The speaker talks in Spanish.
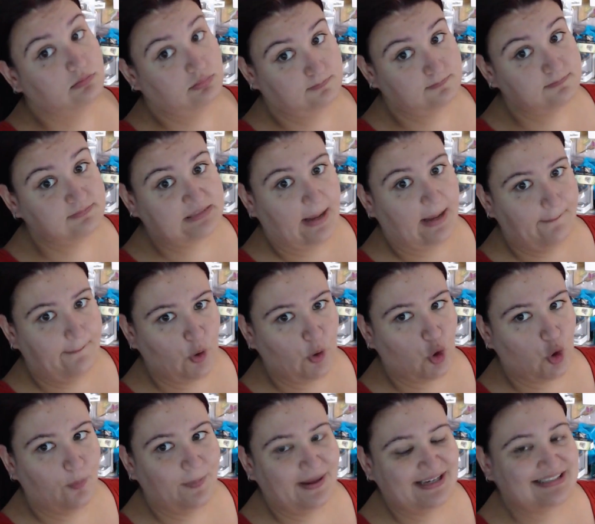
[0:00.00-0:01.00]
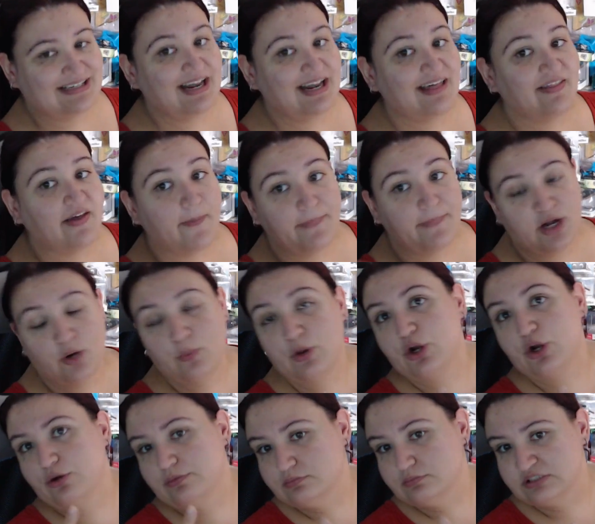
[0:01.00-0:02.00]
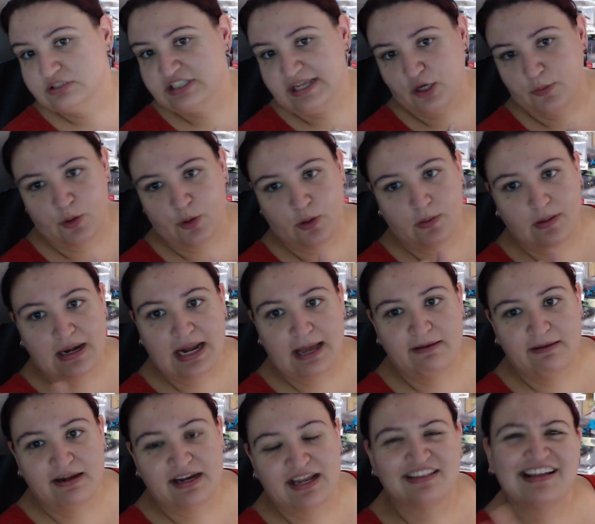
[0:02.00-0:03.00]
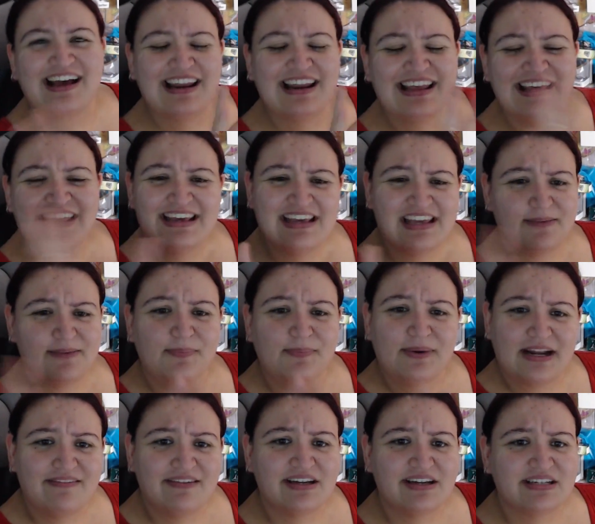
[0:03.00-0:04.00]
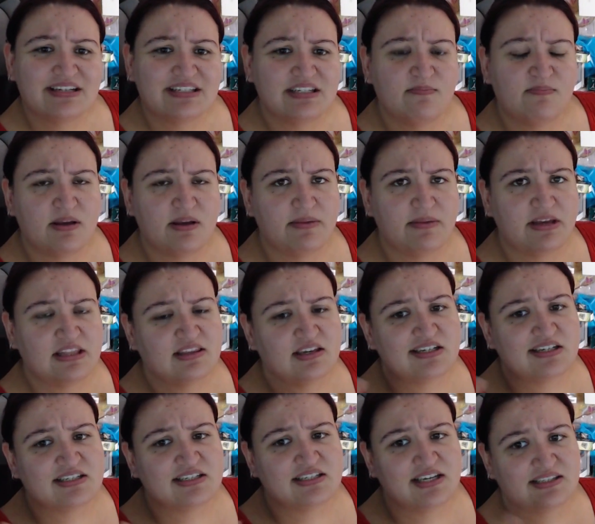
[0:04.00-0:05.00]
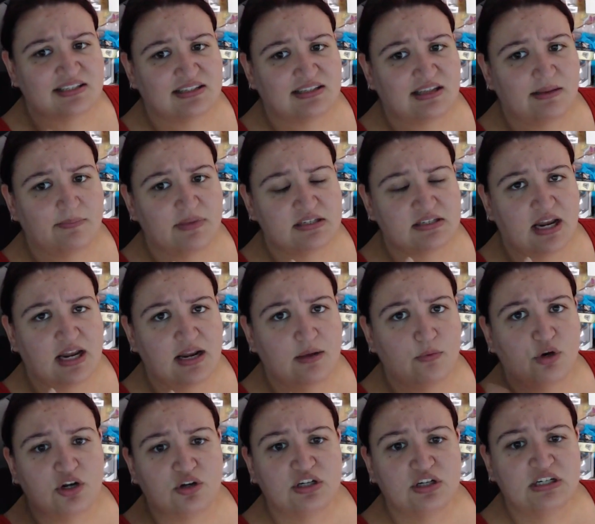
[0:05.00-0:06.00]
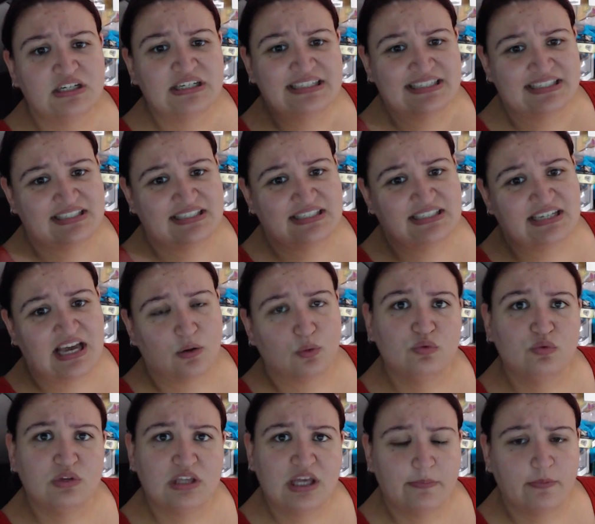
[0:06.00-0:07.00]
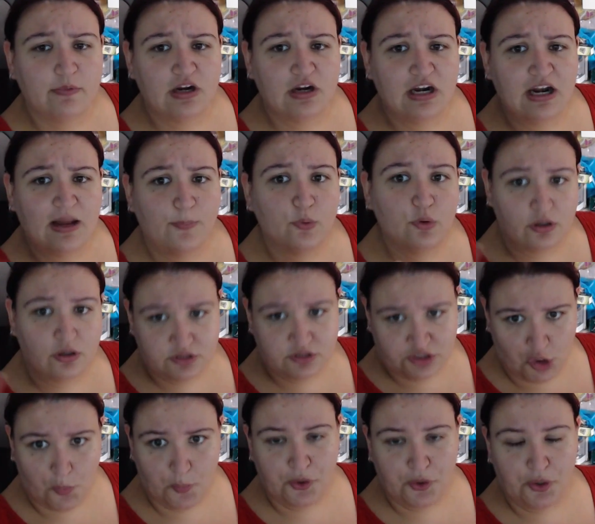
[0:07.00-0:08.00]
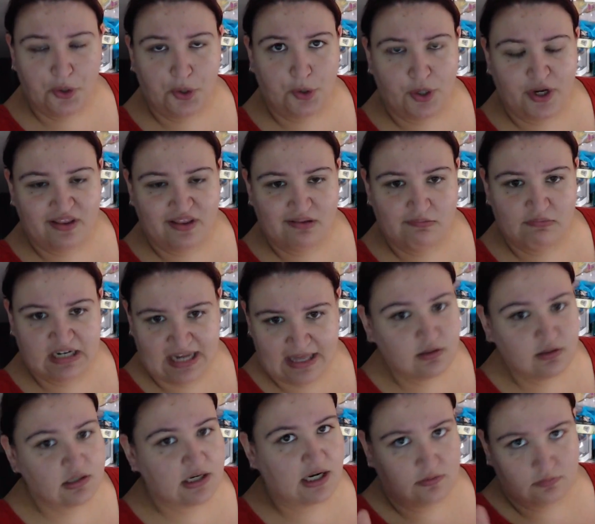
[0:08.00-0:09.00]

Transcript: tampoco pasa nada. Pero bueno, quiero probarla a ver qué tal. Y para ver simplemente si este también sale bueno, si algún día me en el apuro, si lo puedo coger de Mercadona.